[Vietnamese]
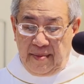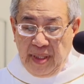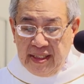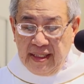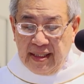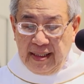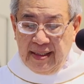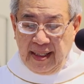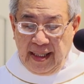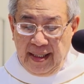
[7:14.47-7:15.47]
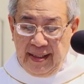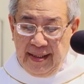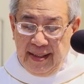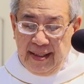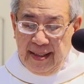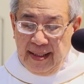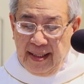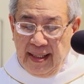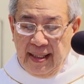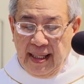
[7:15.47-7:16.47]
bí tích thánh thể
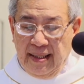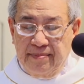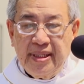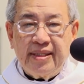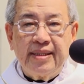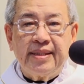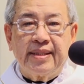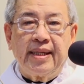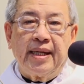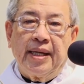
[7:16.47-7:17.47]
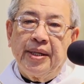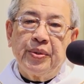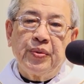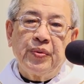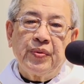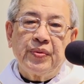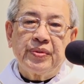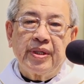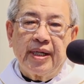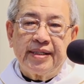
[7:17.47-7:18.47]
là bí tích tình yêu
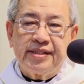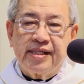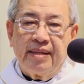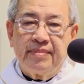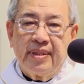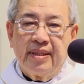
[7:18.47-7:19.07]
thưa anh chị em